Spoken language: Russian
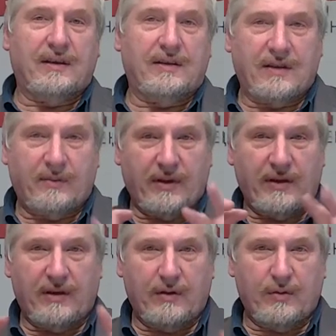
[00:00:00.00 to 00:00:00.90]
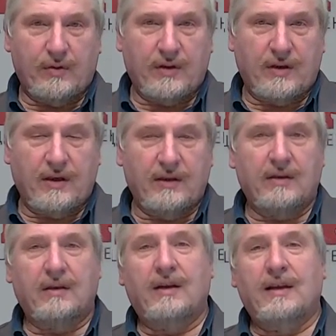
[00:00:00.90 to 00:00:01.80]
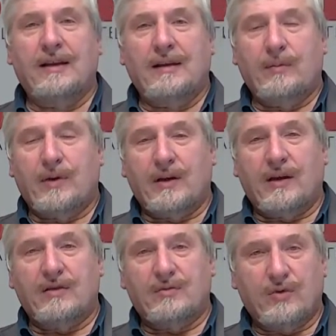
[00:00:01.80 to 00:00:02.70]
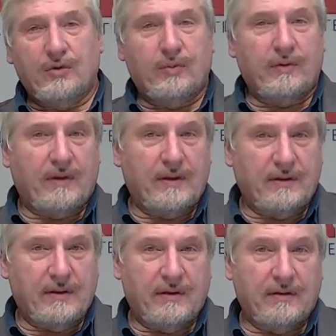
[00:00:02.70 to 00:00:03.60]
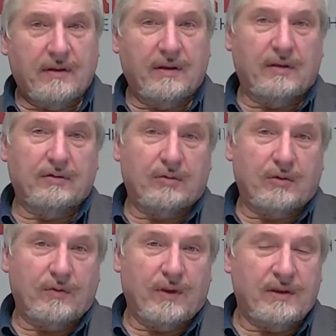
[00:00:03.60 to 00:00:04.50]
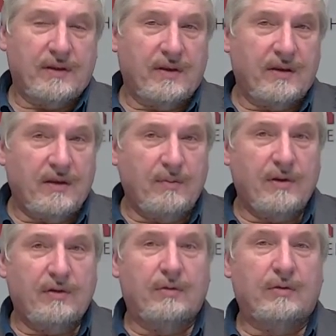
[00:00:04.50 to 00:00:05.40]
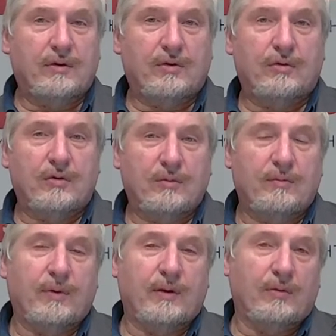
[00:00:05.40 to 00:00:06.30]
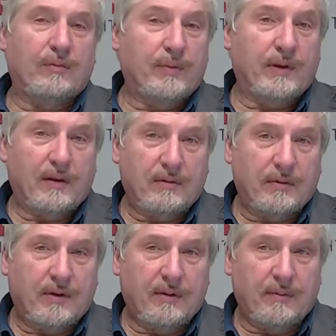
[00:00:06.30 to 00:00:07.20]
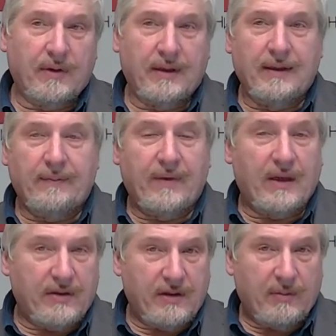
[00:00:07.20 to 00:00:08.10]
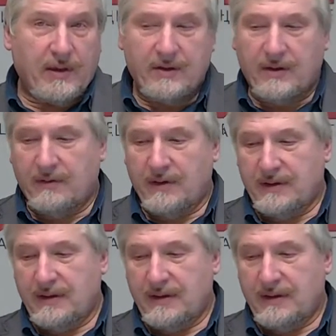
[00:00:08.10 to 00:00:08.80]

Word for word: этих мигрирующих клеток по организму могут приводить к катастрофе. Если не гибели, то к тяжелым потом патологиям. Даже небольшие воздействия.